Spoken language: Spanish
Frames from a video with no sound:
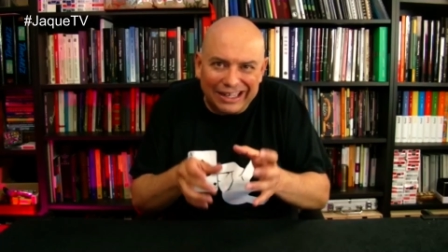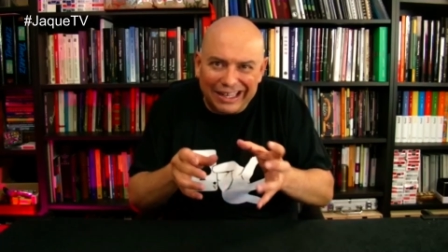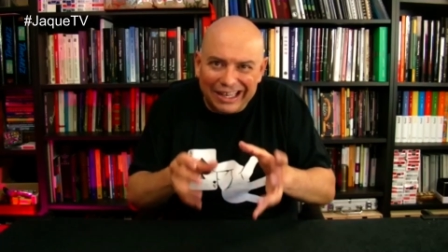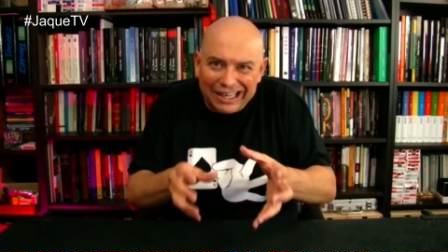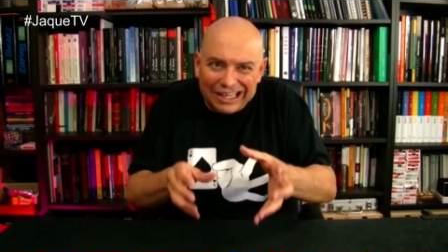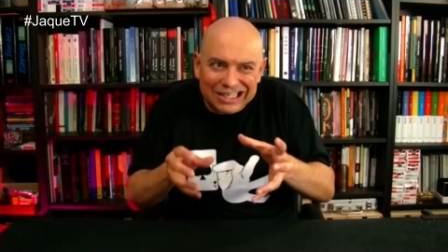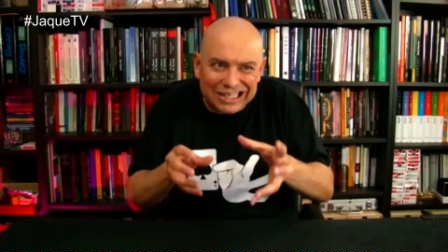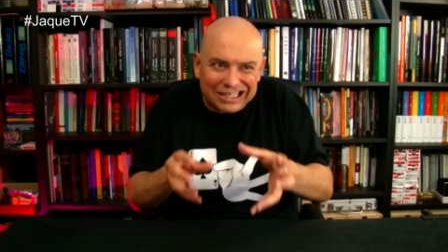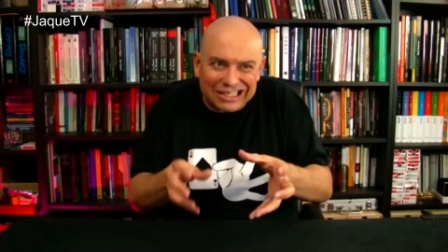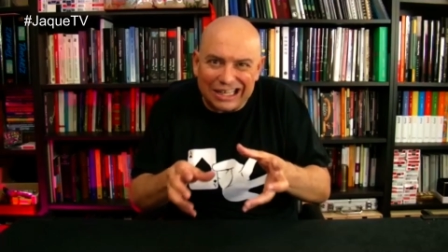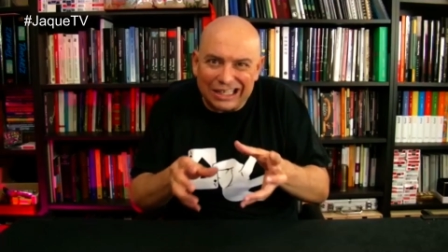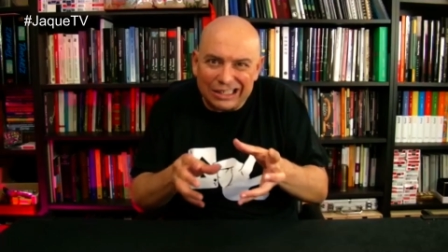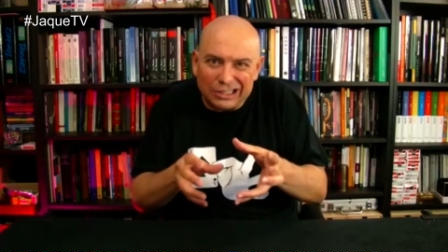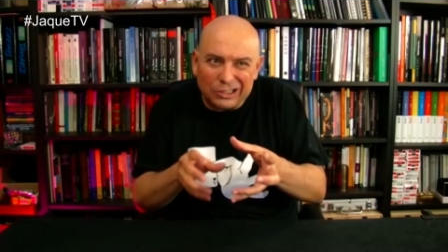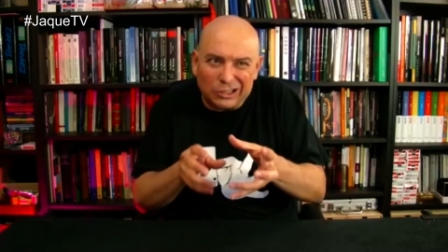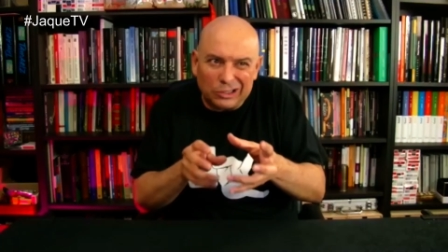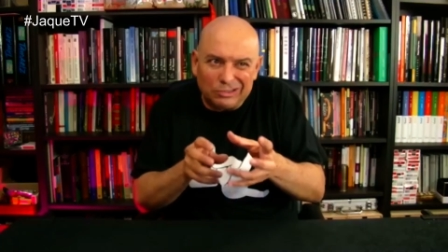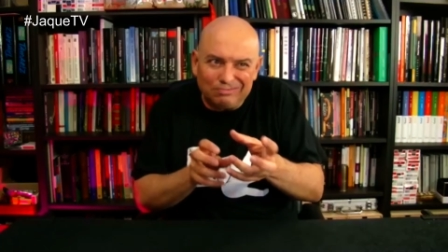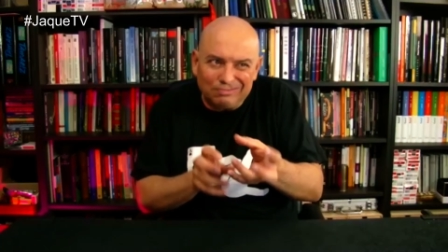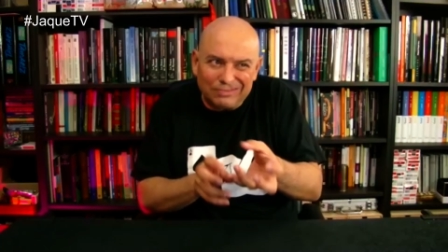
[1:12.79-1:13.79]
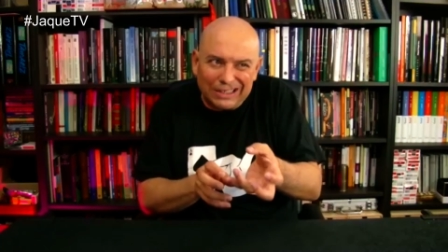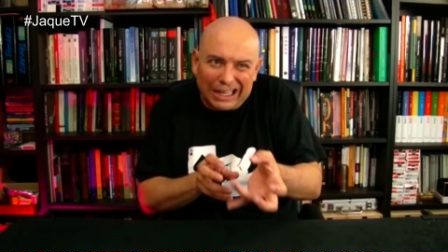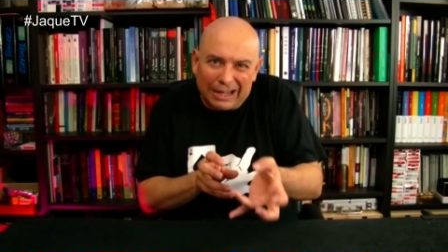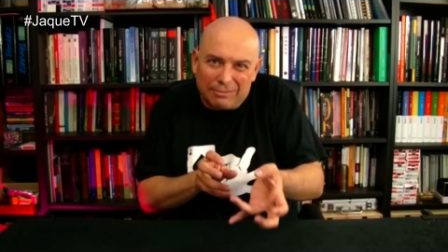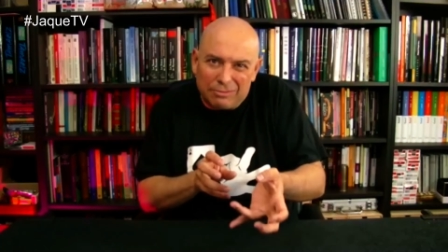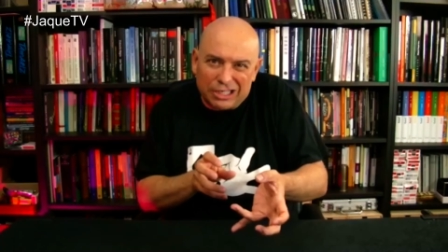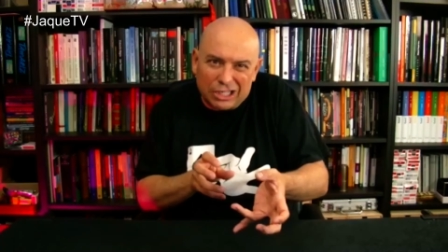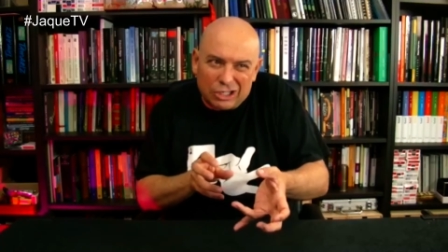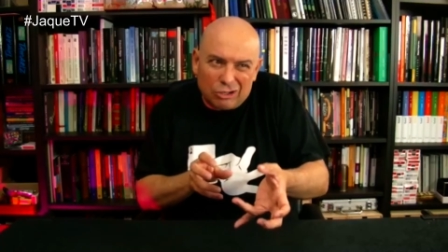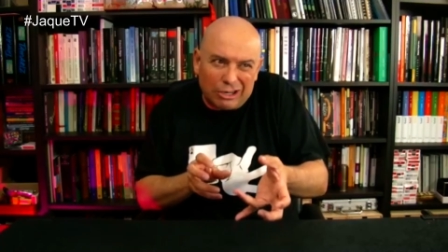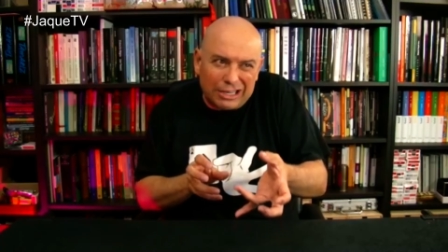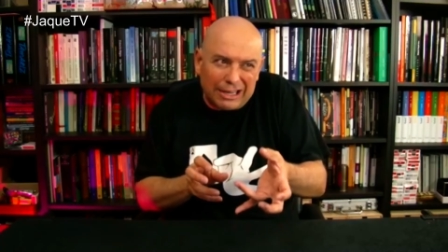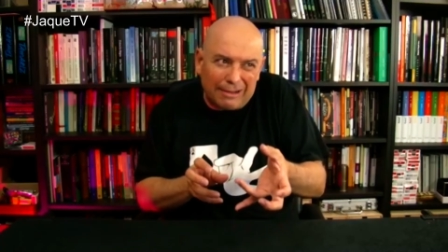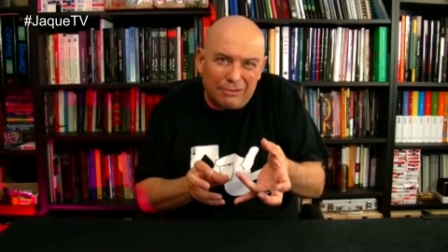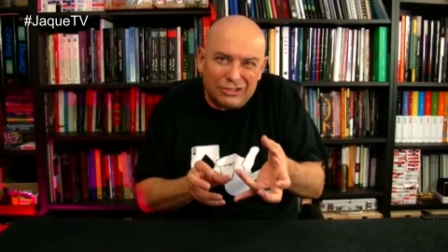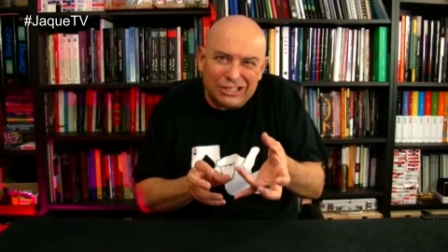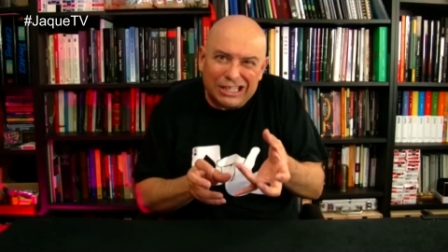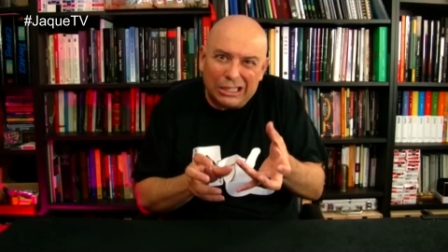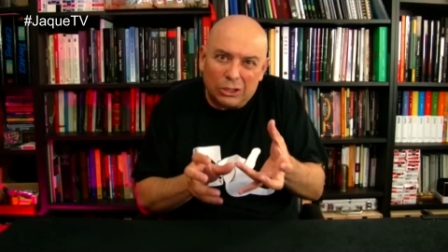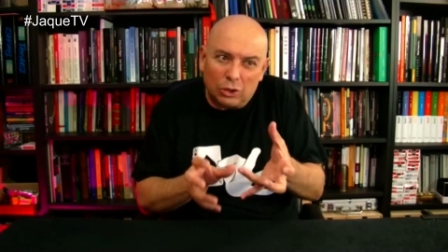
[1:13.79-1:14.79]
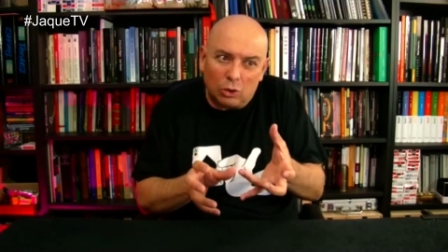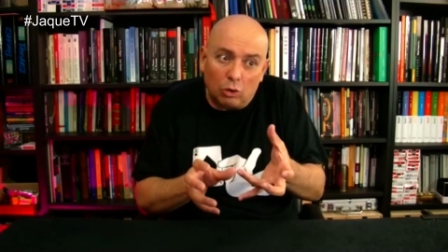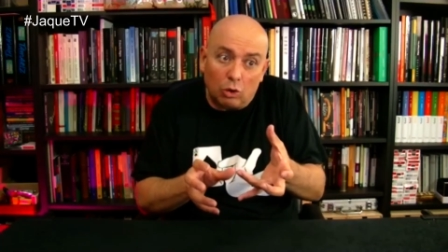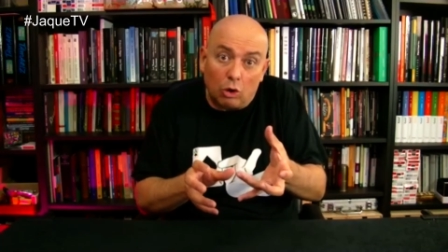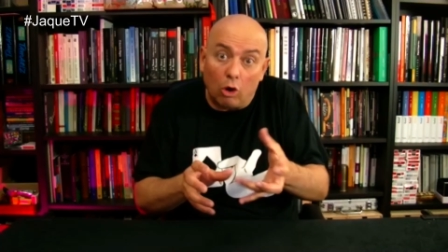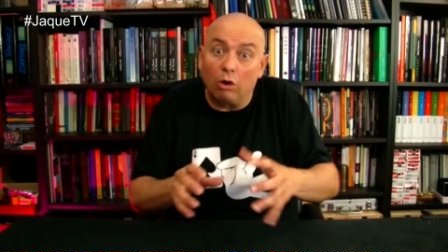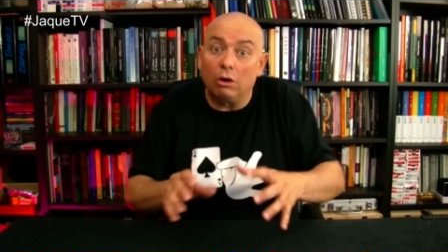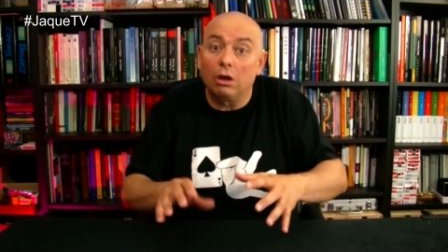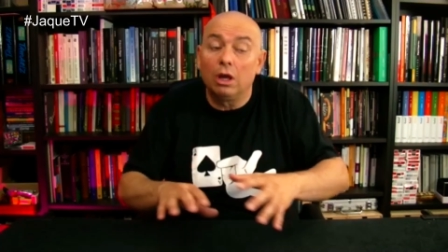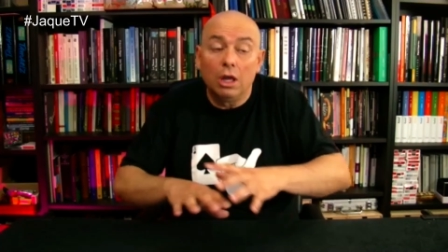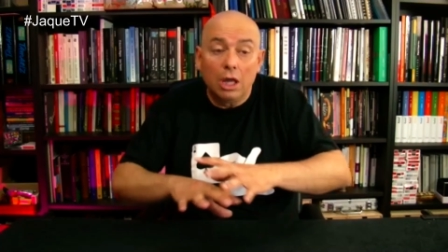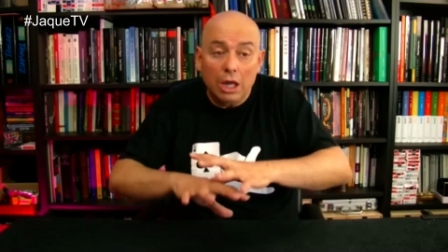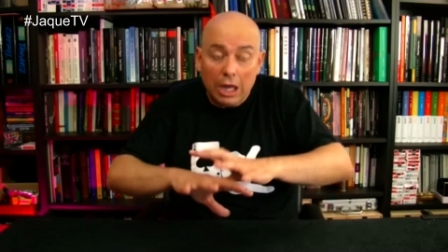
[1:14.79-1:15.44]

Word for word: Ese es el, digamos, eso lo llamamos el truco.